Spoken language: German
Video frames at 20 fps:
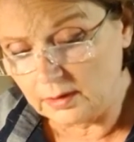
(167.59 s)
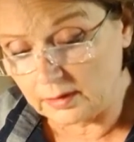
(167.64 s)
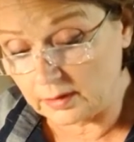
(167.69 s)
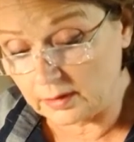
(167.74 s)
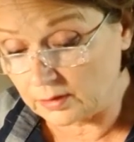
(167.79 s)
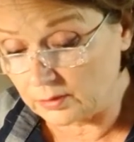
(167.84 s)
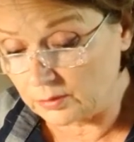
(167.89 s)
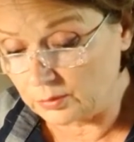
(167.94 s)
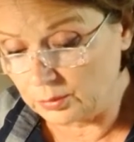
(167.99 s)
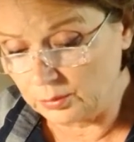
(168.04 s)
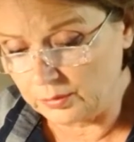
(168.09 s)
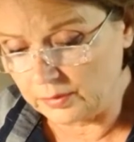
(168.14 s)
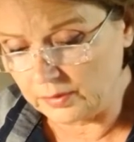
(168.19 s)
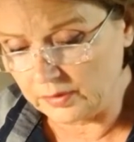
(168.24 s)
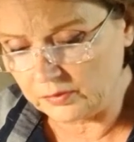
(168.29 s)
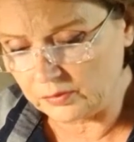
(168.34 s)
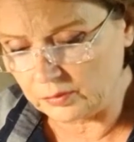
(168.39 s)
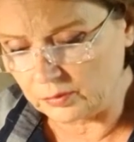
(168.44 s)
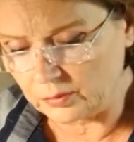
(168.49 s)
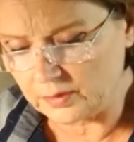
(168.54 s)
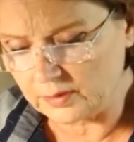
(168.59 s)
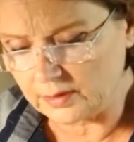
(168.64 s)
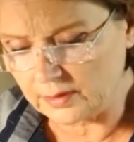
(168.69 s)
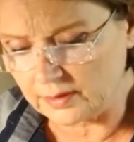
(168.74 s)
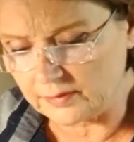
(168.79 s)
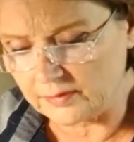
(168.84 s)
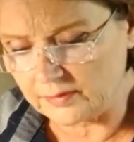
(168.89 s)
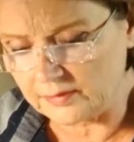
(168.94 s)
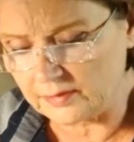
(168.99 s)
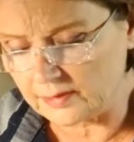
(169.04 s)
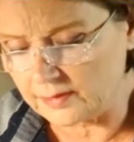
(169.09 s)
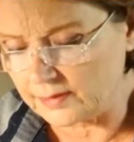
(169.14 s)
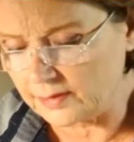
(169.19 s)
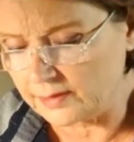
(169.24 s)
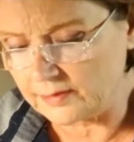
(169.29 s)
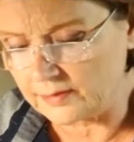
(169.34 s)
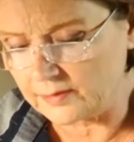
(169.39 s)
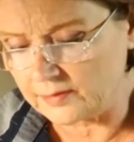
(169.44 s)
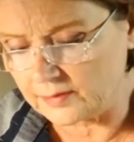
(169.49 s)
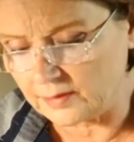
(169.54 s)
Der Königssohn tanzte
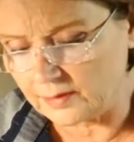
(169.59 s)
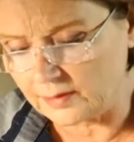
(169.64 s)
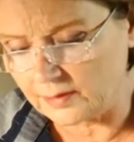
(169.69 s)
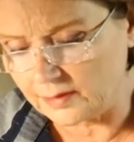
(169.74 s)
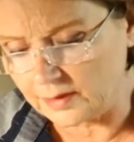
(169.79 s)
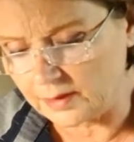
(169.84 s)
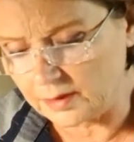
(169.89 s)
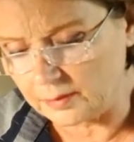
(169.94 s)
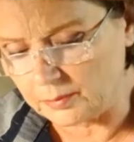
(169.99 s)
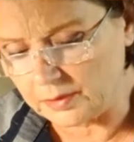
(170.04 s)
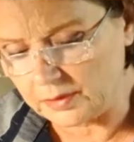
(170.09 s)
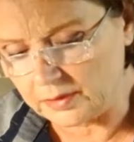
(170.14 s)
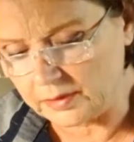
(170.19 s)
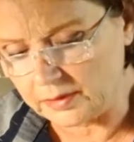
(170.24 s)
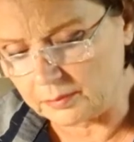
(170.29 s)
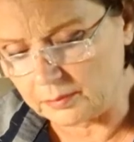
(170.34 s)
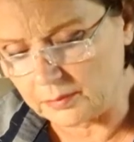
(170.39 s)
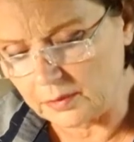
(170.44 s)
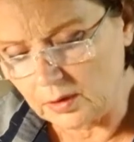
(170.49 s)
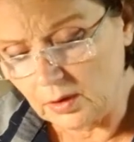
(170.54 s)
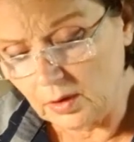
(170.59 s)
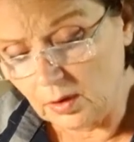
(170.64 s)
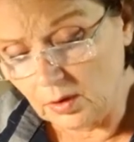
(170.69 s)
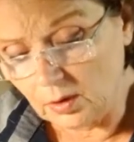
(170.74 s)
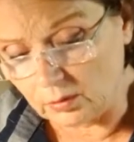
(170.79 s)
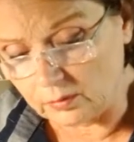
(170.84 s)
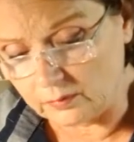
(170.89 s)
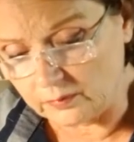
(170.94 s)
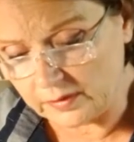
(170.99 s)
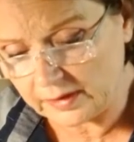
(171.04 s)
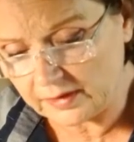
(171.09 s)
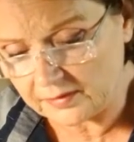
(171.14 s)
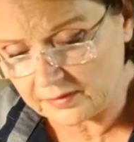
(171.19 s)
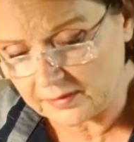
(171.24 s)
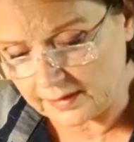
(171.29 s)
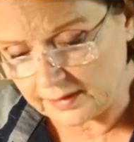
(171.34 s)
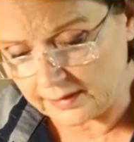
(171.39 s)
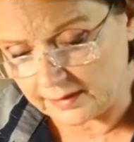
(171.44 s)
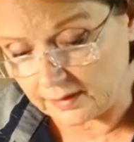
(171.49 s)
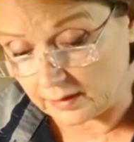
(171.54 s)
ganz allein mit ihm, und wenn
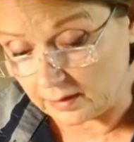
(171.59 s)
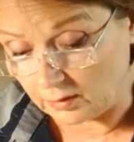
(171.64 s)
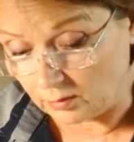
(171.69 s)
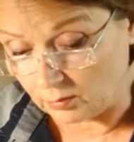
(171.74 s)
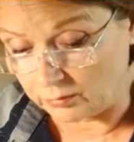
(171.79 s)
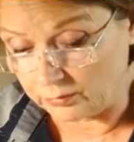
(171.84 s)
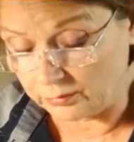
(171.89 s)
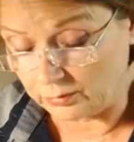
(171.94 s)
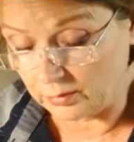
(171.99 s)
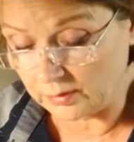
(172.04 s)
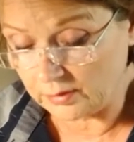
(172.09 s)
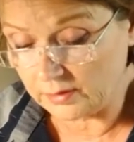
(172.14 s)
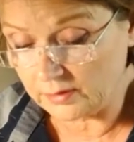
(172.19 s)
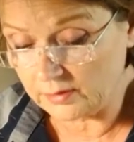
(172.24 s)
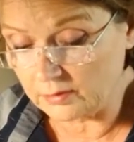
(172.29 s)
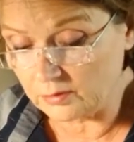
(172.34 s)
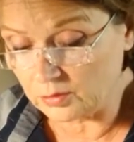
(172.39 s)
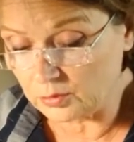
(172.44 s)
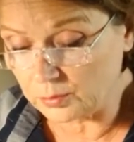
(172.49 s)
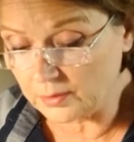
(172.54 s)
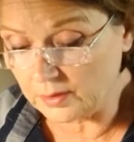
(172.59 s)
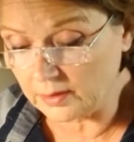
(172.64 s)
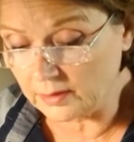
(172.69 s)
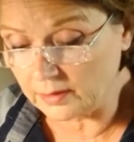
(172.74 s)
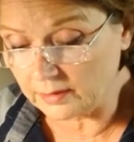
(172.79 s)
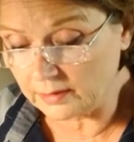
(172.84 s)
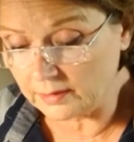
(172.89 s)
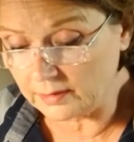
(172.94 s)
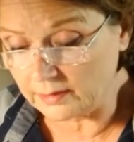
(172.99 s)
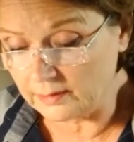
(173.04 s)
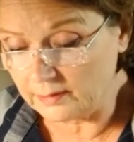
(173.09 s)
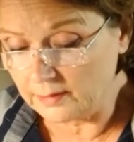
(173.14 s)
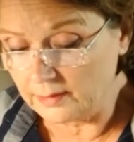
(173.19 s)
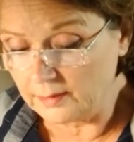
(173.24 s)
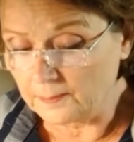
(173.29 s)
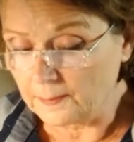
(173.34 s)
es einer aufforderte, sprach er